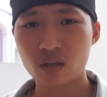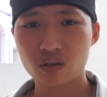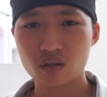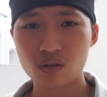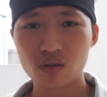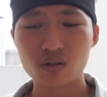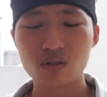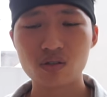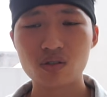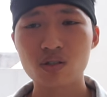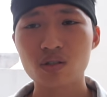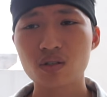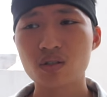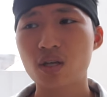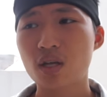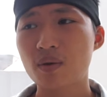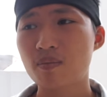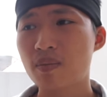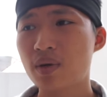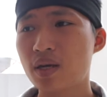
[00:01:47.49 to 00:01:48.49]
từ những
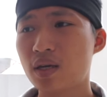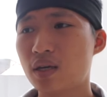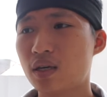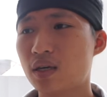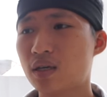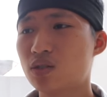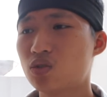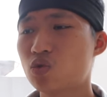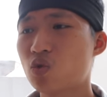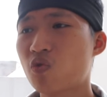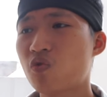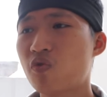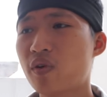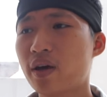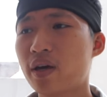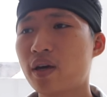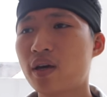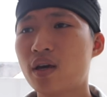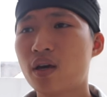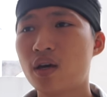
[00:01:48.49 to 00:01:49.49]
thiết bị
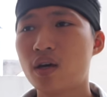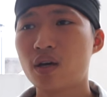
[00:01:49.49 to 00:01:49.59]
sofa